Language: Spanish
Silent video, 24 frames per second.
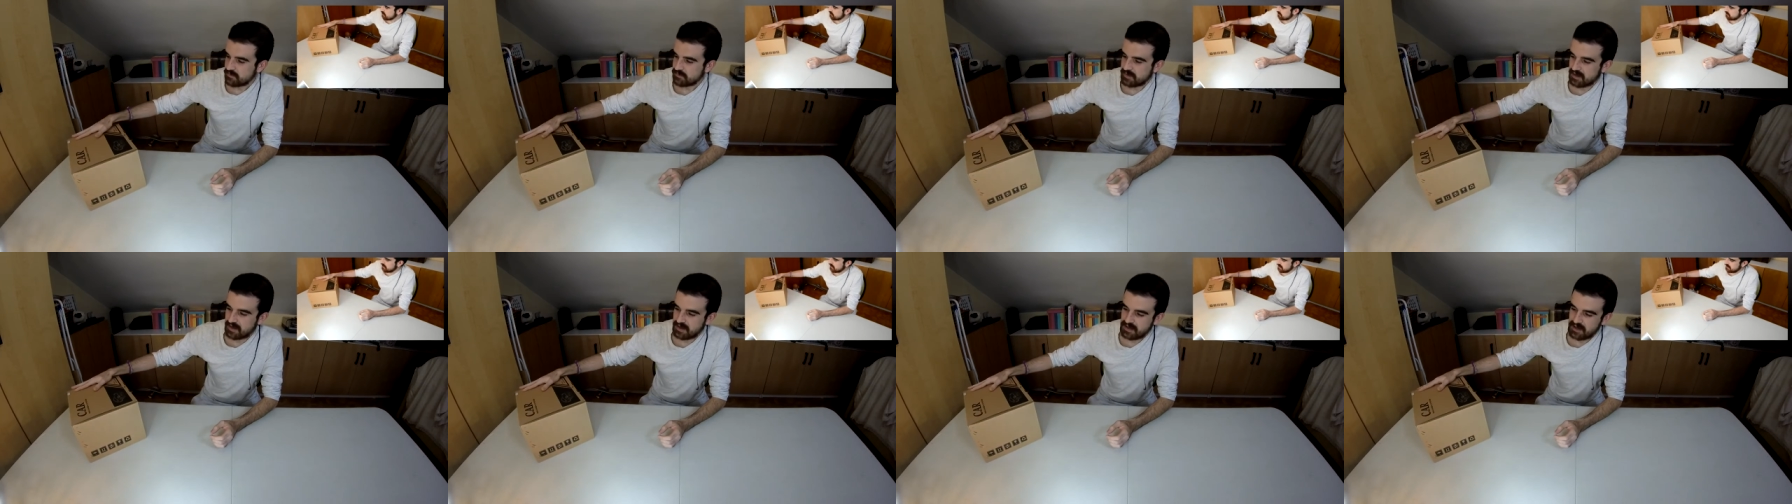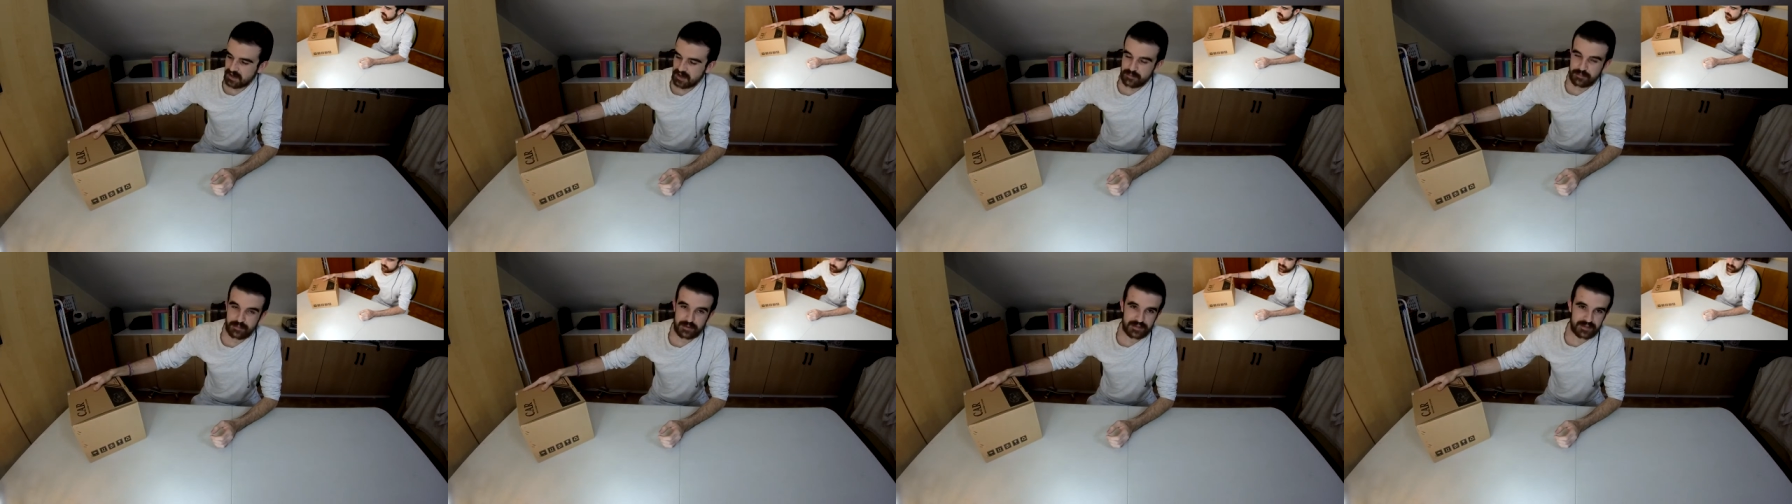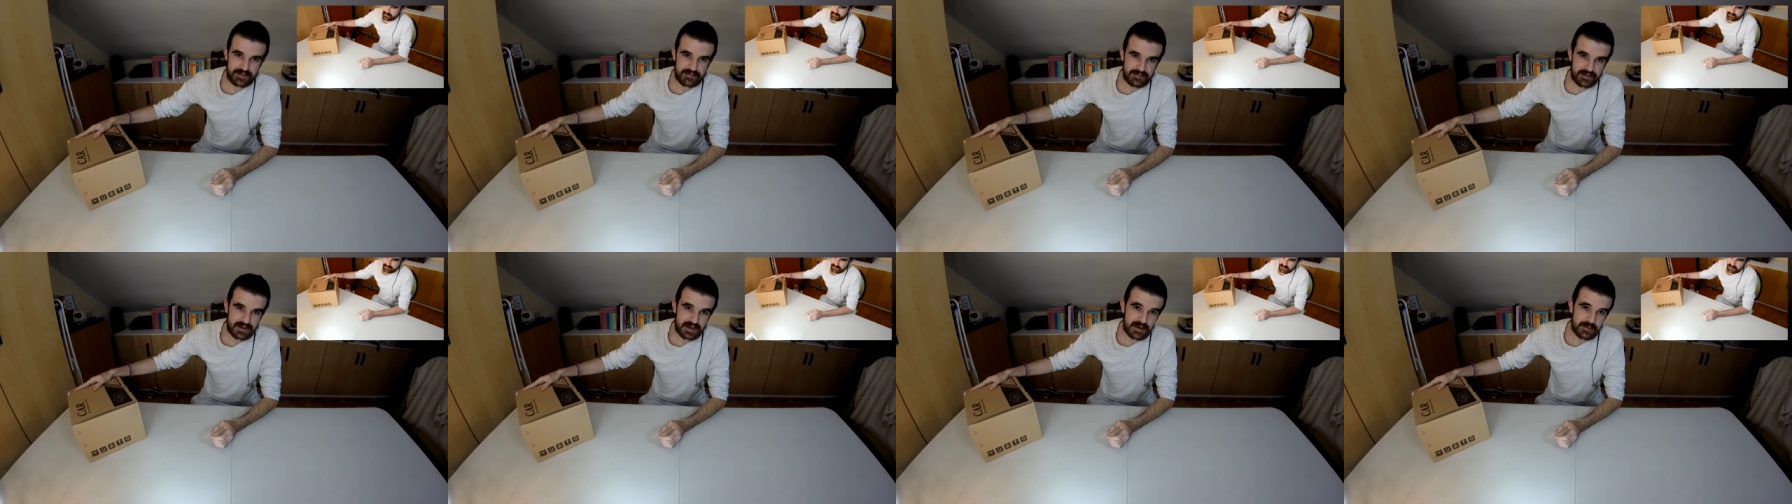¿vale?
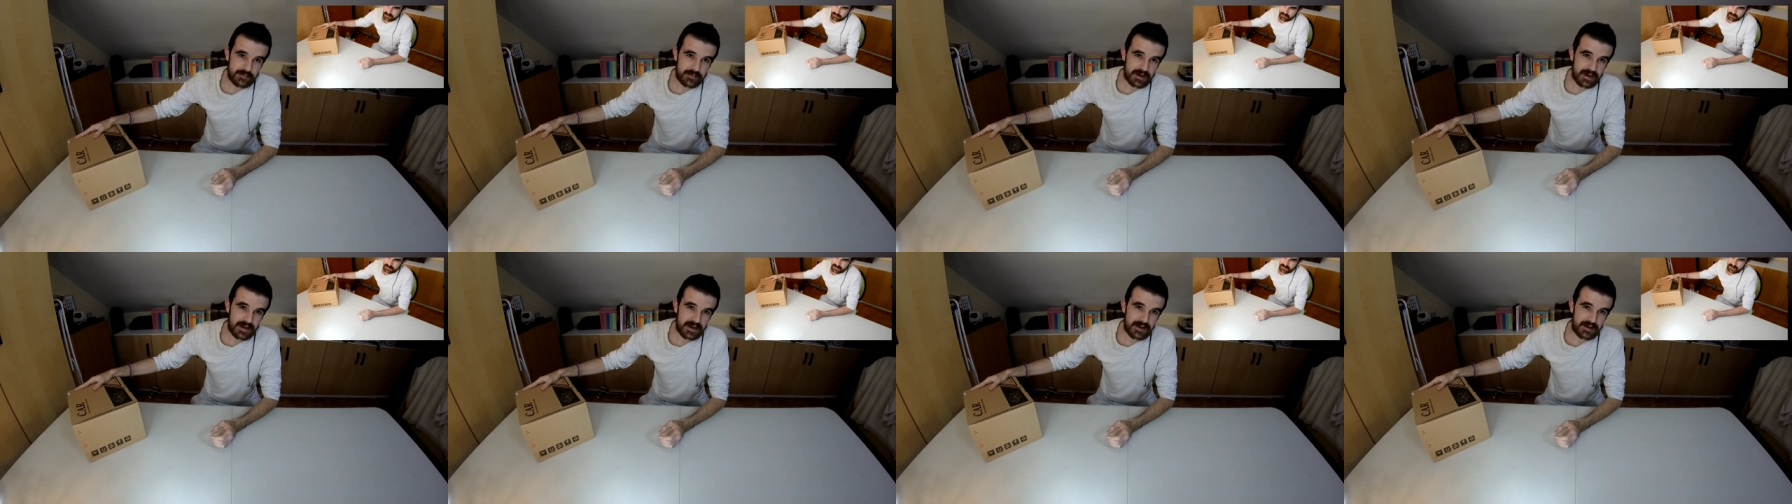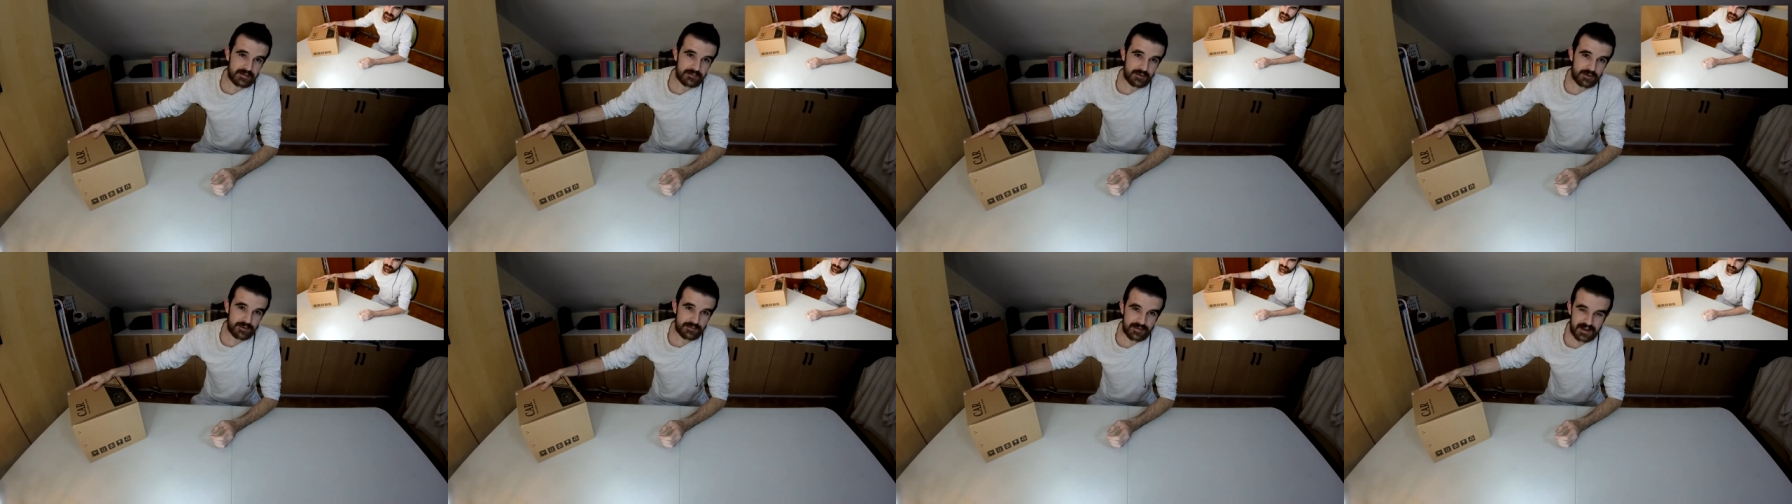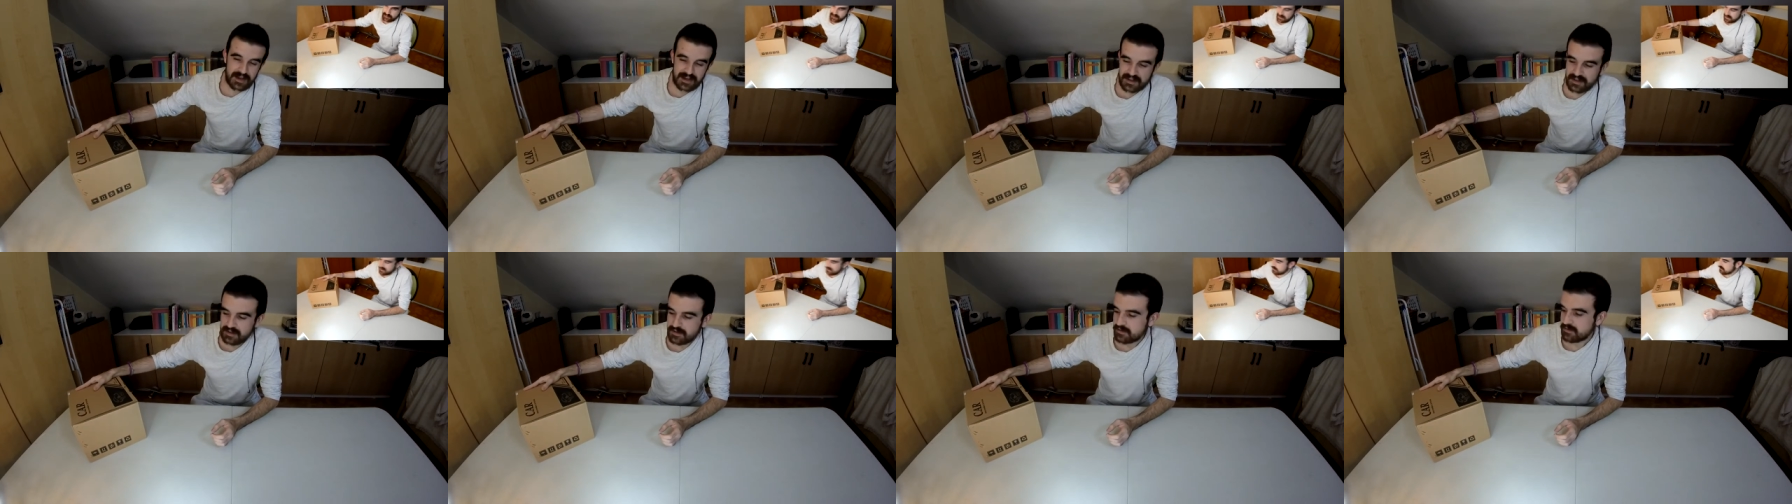Específica para
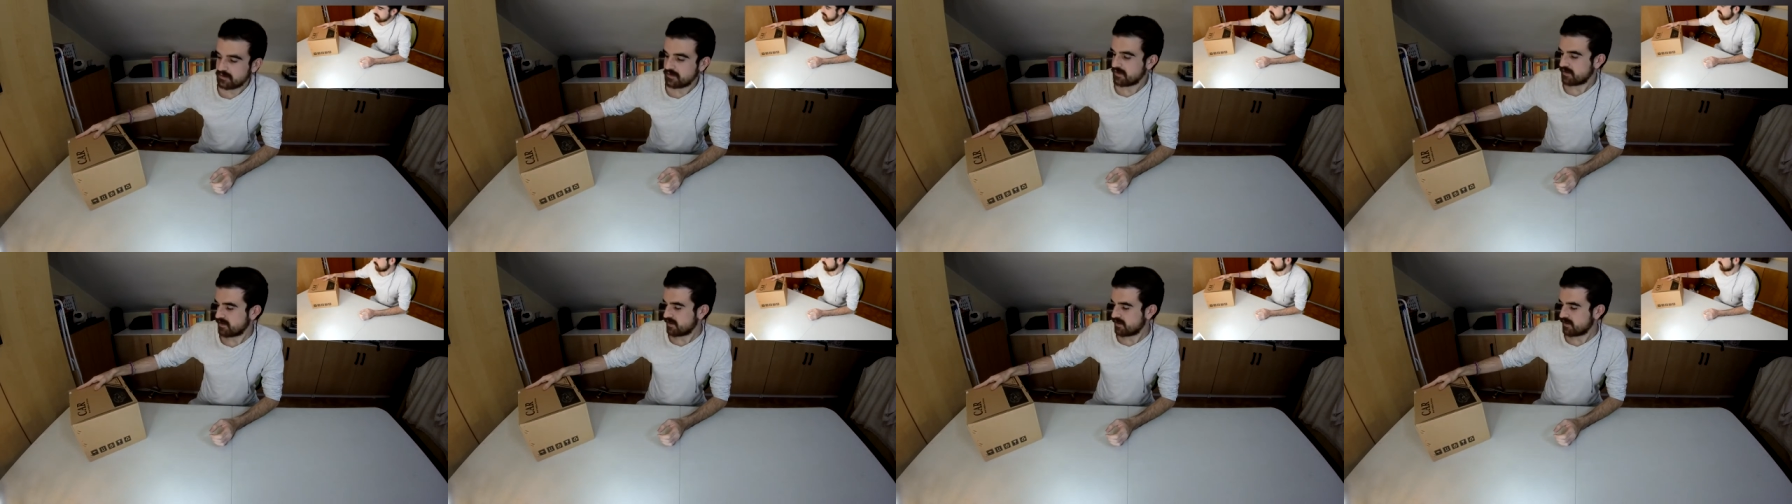Volkswagen